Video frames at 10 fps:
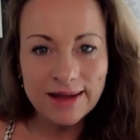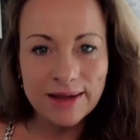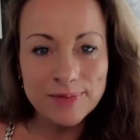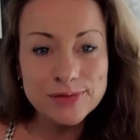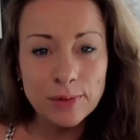
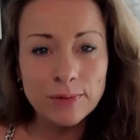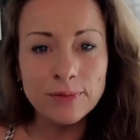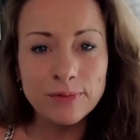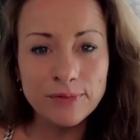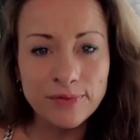Ich habe so
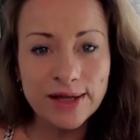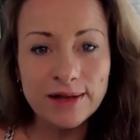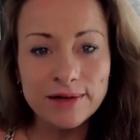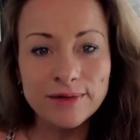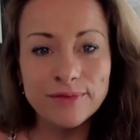
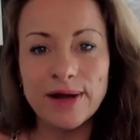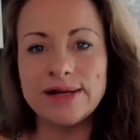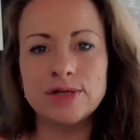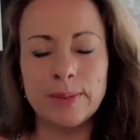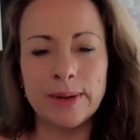viel
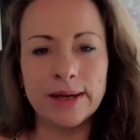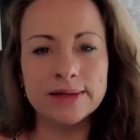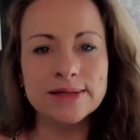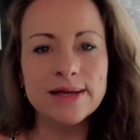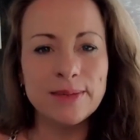falsch gemacht
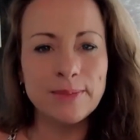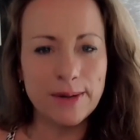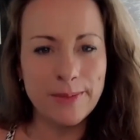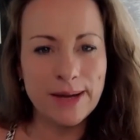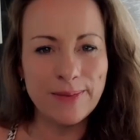in
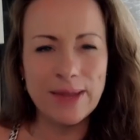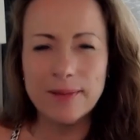meinem Leben.